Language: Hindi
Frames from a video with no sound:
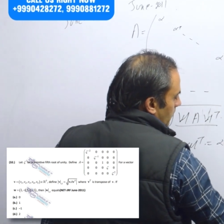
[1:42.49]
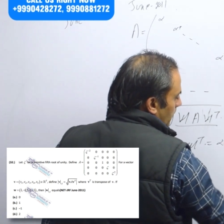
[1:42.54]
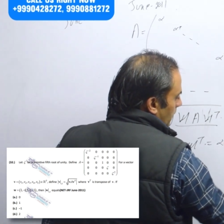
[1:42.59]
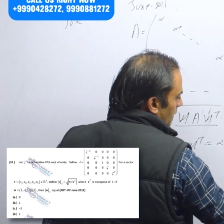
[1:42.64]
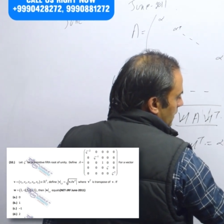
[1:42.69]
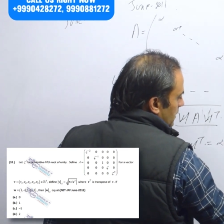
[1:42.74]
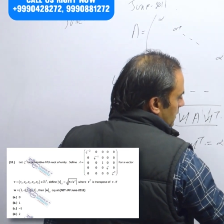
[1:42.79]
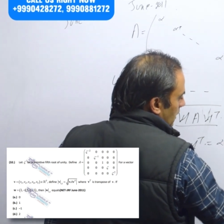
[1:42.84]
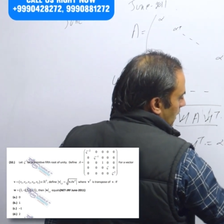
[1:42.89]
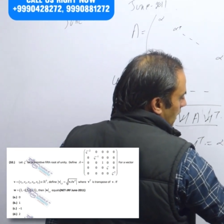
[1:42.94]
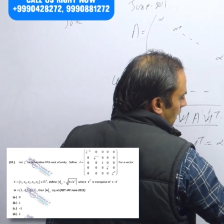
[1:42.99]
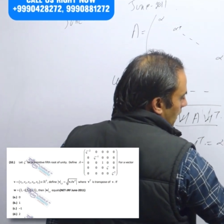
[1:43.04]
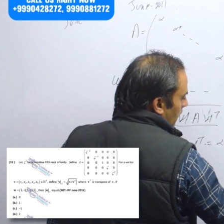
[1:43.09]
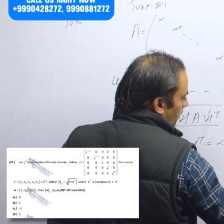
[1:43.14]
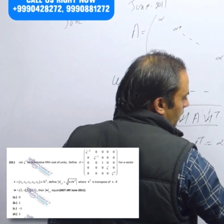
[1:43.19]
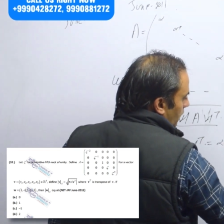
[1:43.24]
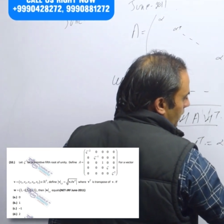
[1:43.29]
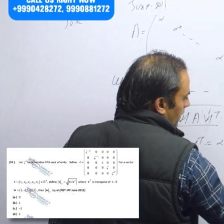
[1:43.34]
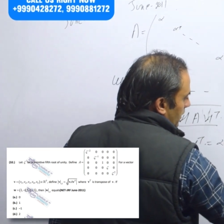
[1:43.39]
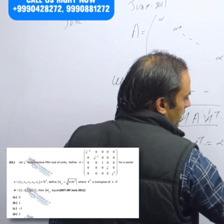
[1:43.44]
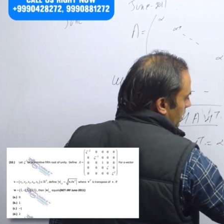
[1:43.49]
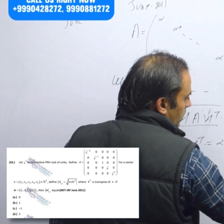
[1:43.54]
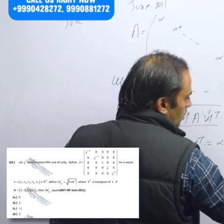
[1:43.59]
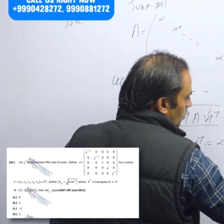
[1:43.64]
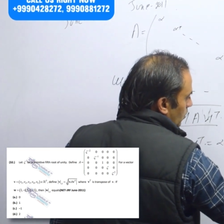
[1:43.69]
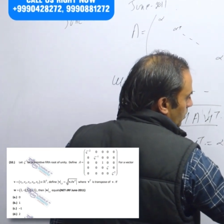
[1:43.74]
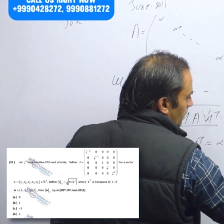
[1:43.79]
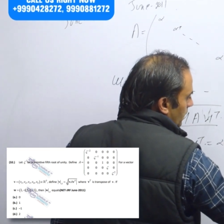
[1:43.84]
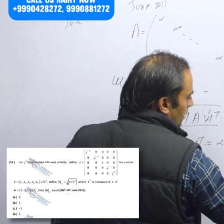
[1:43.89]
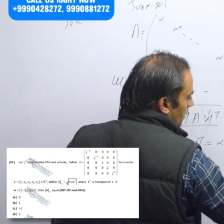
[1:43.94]
प्लस अल्फ़ा
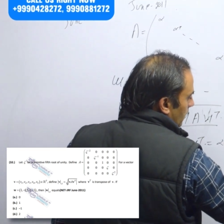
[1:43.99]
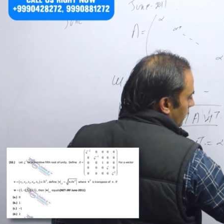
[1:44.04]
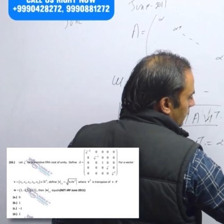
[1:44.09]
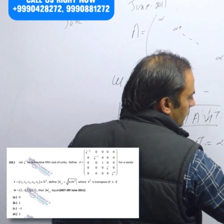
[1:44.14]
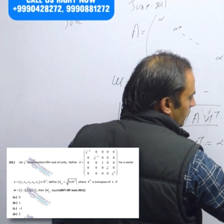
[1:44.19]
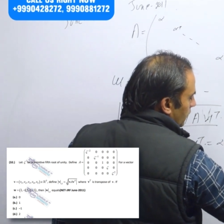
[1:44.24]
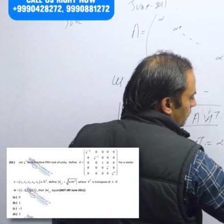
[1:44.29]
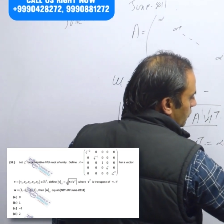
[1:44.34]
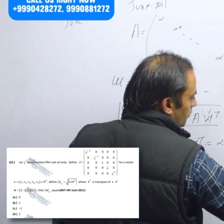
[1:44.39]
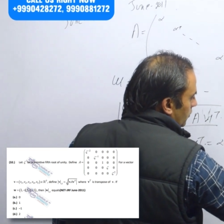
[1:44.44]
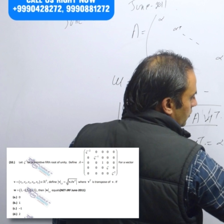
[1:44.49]
क्यूब डब्ल्यू